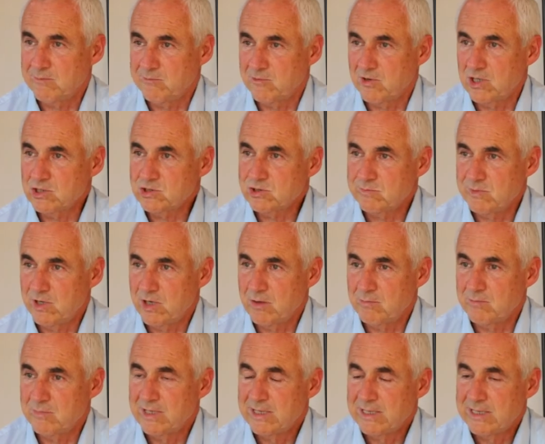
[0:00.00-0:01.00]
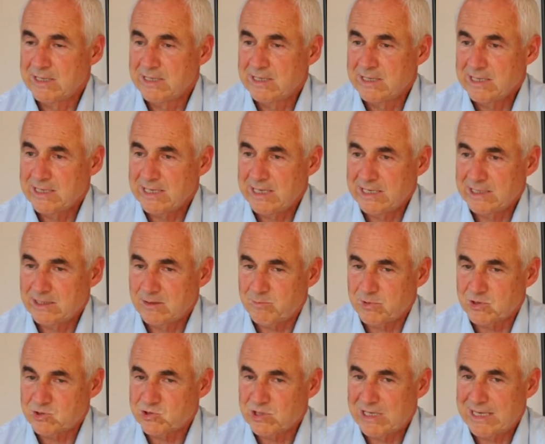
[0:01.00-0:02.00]
Avessi bisogno domani di
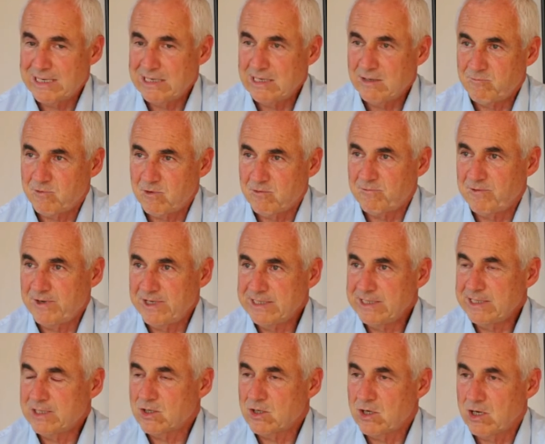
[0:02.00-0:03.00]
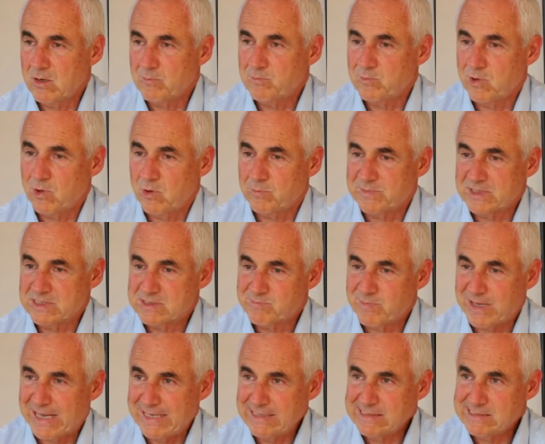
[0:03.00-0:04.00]
un partner affidabile, mi
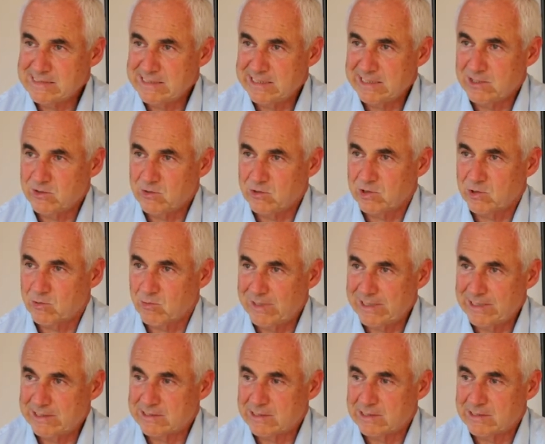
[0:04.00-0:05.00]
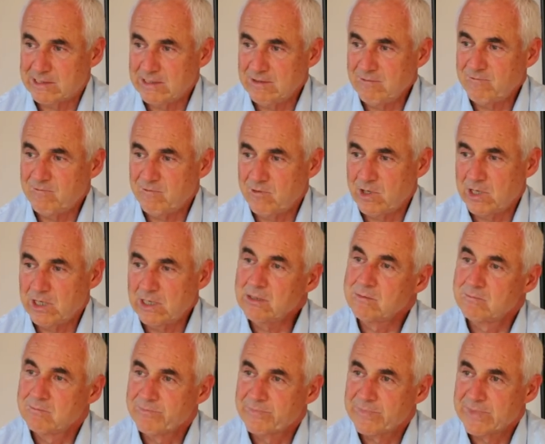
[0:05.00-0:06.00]
rivolgerei nuovamente alla Morigel
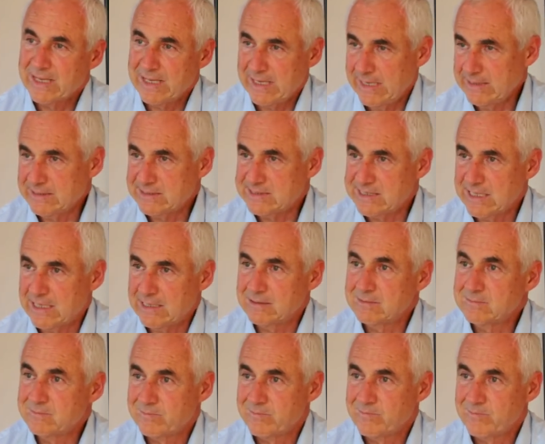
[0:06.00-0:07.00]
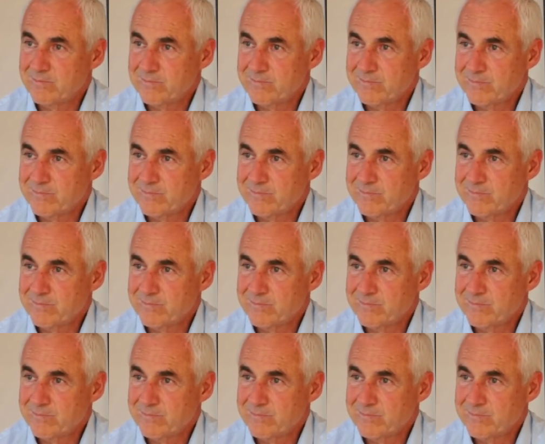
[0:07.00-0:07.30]
senza esitazione.